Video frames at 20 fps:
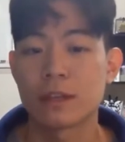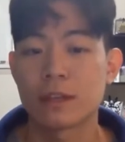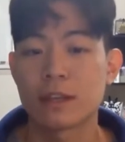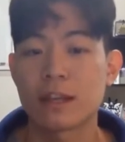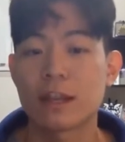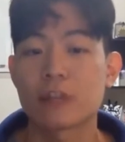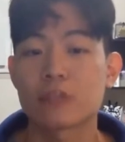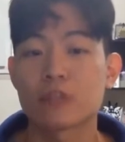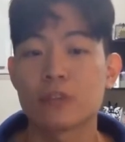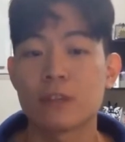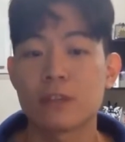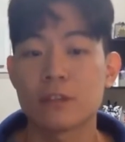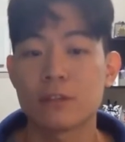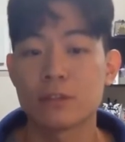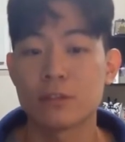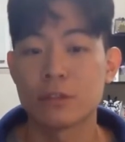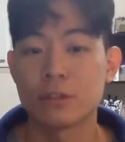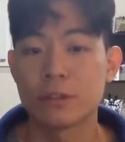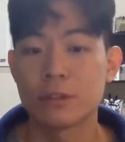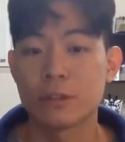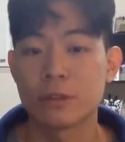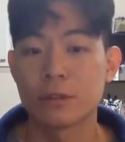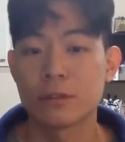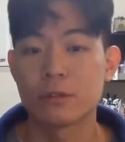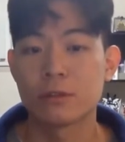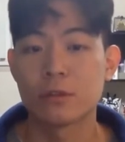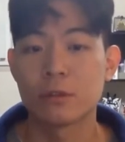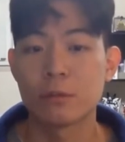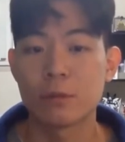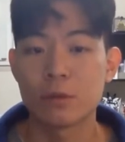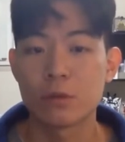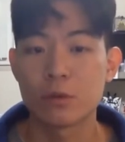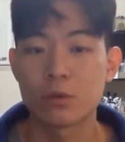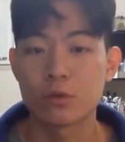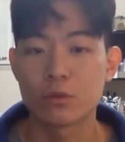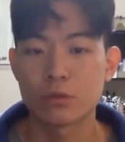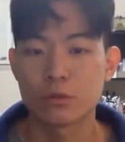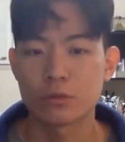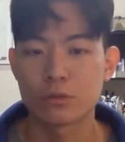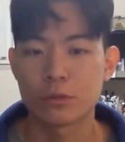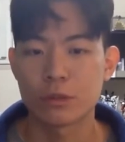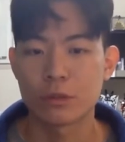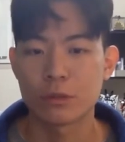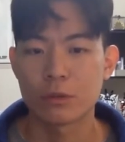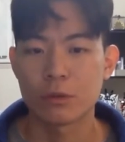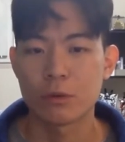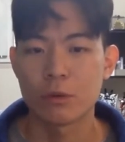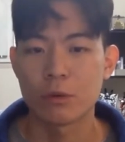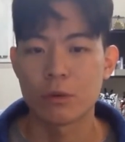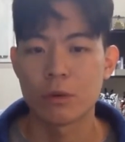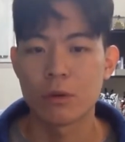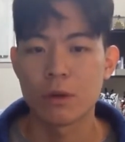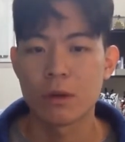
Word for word: 나라 중 하나거든. 정말 효율적으로 돼 있고.